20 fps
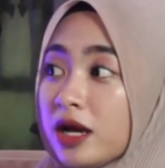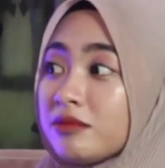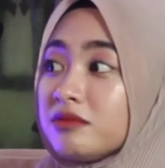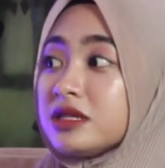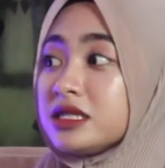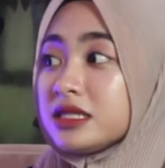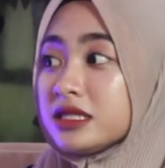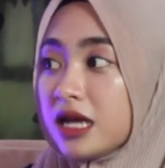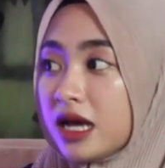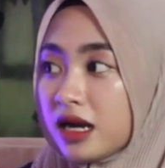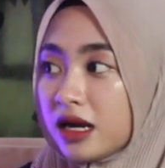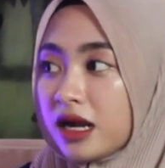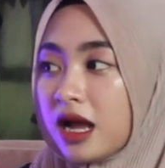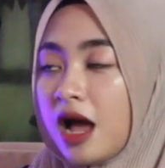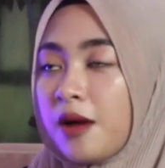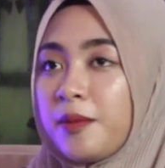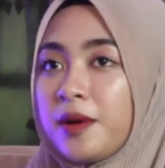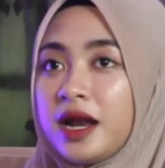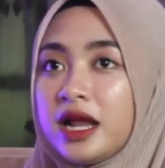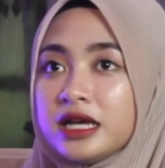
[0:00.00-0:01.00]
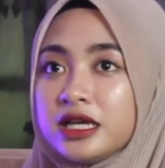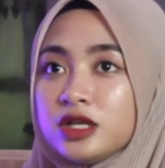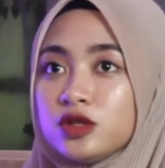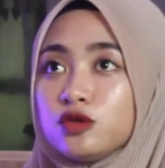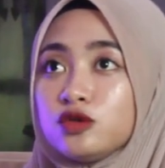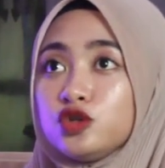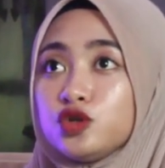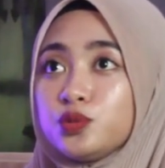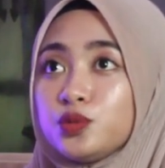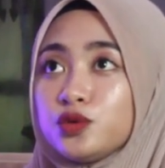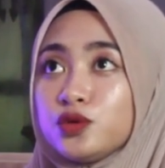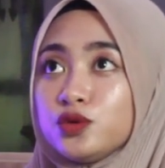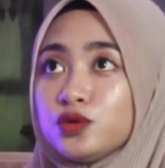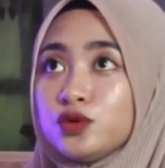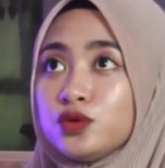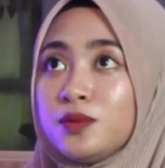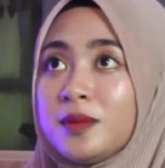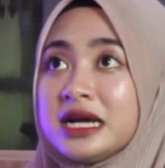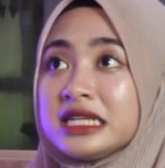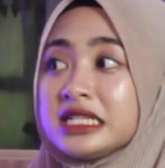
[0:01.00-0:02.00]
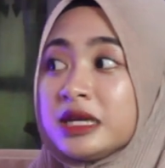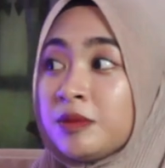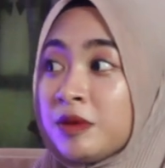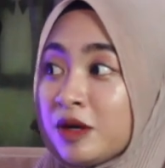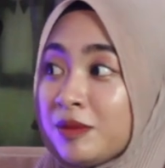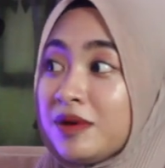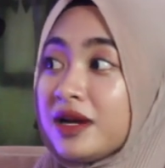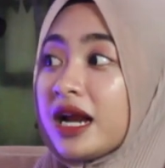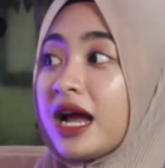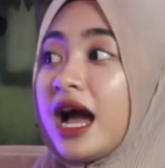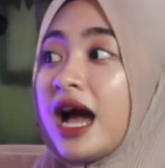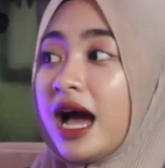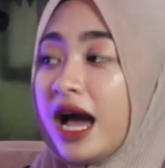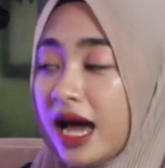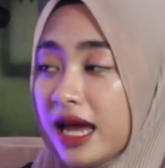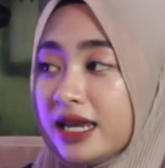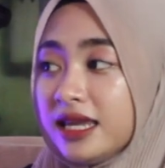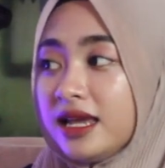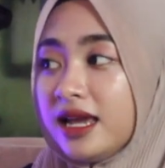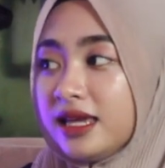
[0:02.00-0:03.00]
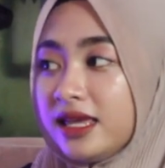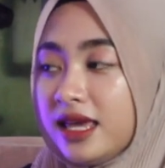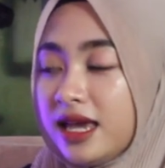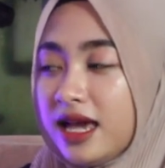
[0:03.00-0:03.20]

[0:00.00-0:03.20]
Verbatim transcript: yang besar, apalagi ya. 70 macam keberkahan ya, ya Kiai.